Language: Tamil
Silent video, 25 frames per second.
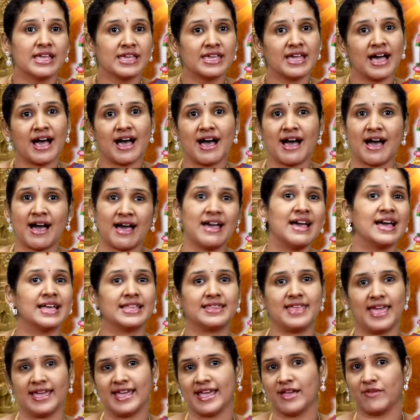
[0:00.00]
யா
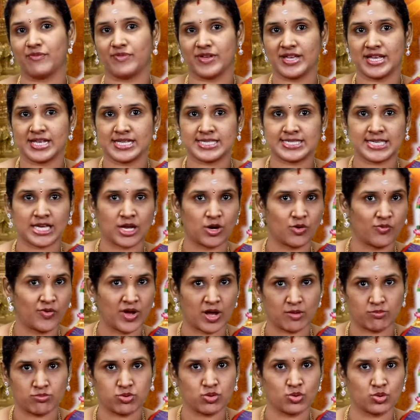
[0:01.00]
தேவி
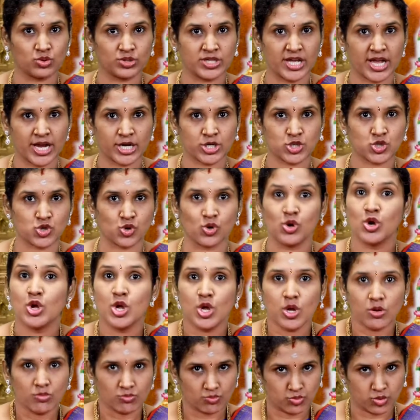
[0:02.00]
சர்வபூதேஷு
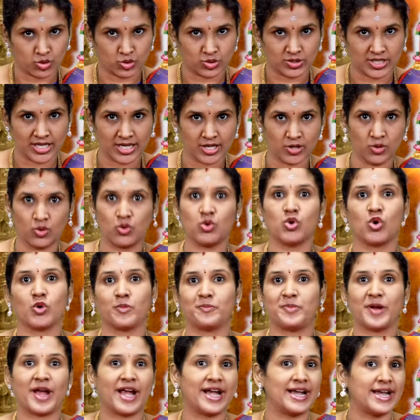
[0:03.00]
புத்தி
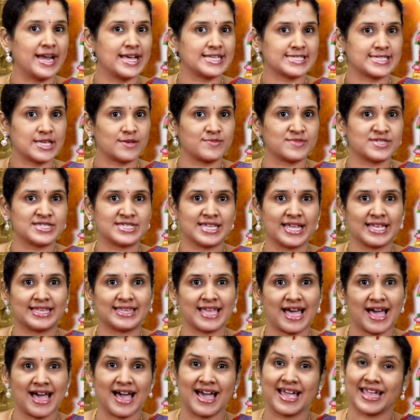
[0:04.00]
ரூபேண
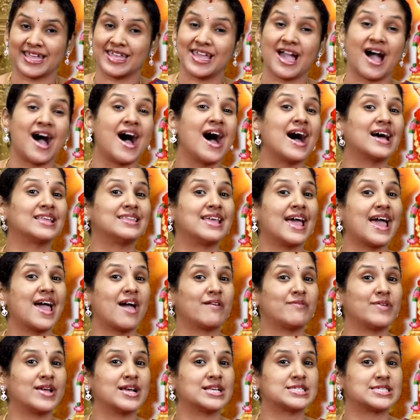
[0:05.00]
சம்ஸ்திதா யா
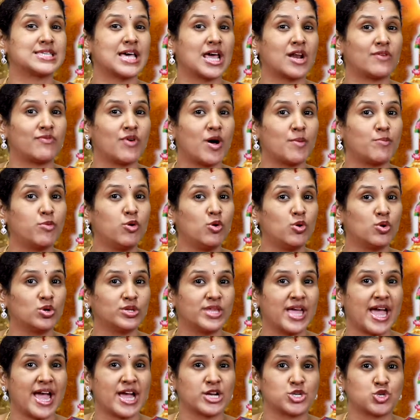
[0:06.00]
தேவி
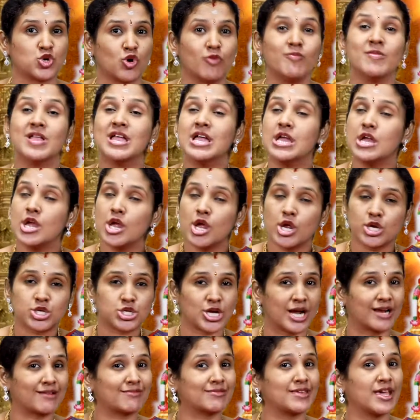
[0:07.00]
சர்வபூதேஷு
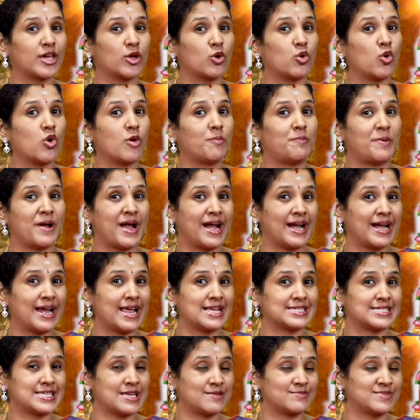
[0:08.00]
சக்தி ரூபேண
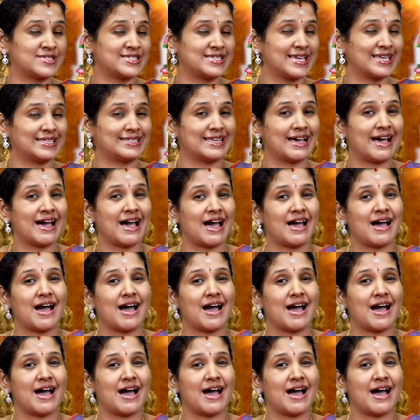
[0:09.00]
சம்ஸ்திதா